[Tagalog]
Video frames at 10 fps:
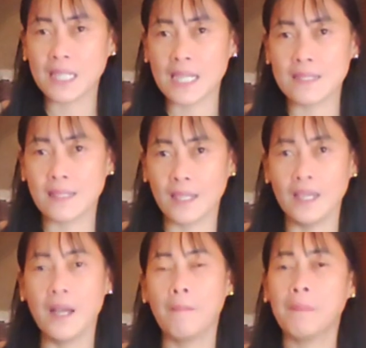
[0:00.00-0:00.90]
kasi,
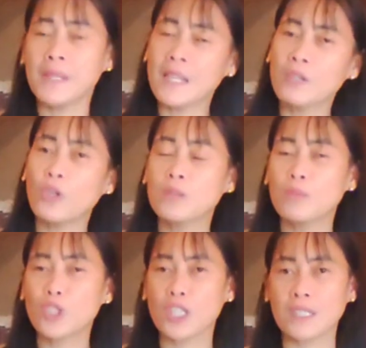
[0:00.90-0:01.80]
pag pinanood
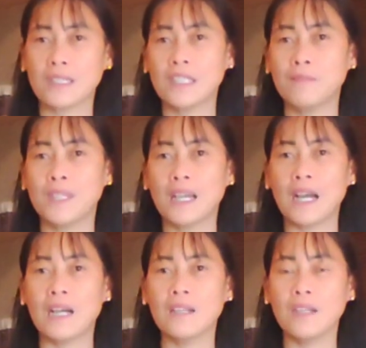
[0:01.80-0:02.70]
mo siya sa TV,
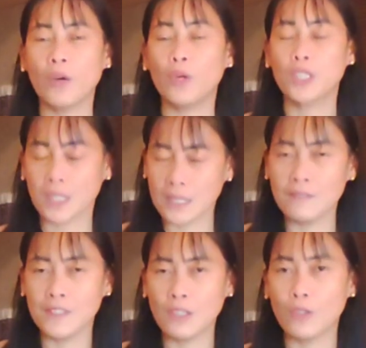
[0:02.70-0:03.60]
ang, or, or sa
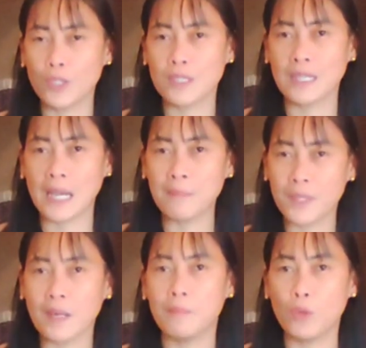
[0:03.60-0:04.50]
TV, or sa
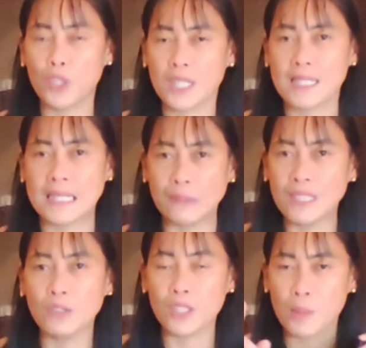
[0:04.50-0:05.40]
laptop, or sa
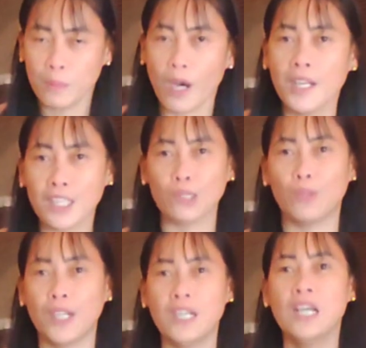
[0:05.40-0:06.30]
screen, or sa
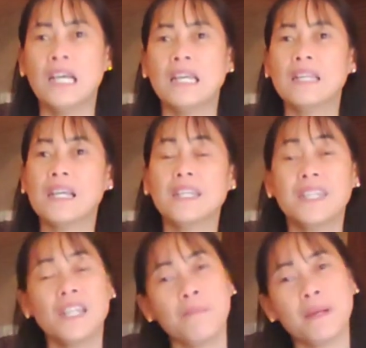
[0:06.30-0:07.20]
monitor, na
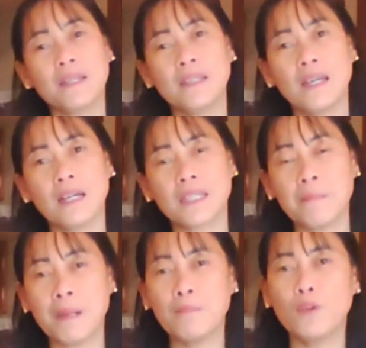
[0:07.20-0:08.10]
hindi naman uh,
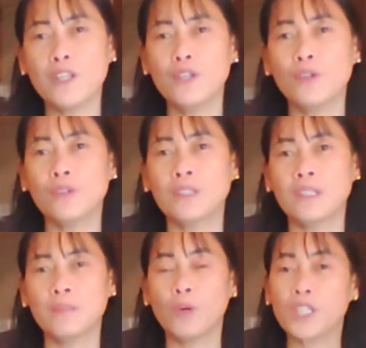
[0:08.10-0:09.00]
capable yung
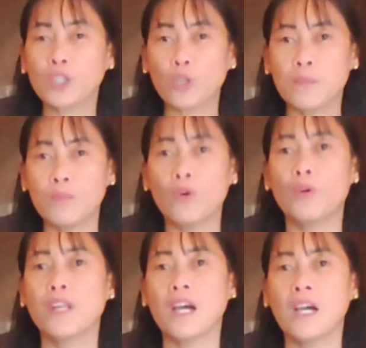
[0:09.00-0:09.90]
monitor mo
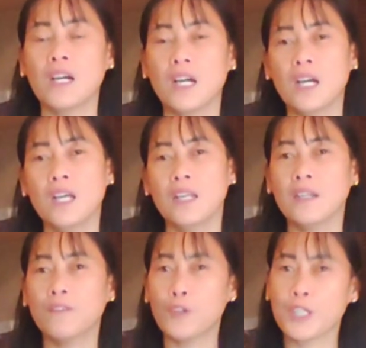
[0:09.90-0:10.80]
ng, uh,
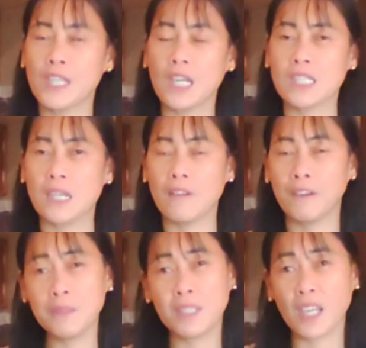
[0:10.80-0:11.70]
ng 4K at saka
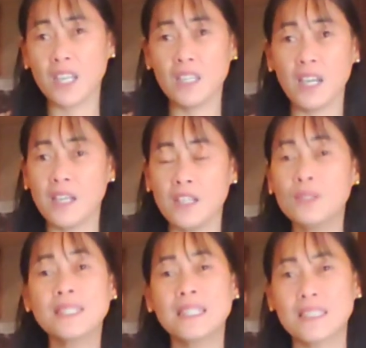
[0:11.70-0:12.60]
5K, ay
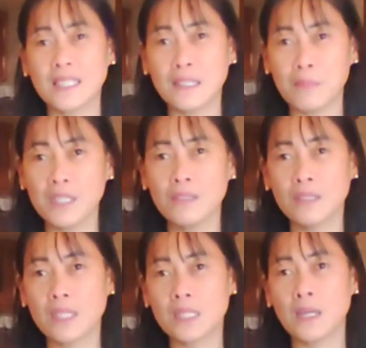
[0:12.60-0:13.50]
useless din naman yun
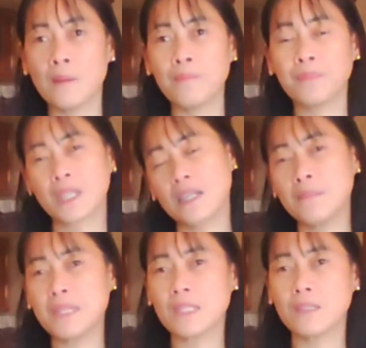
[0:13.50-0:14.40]
kasi ang, ang na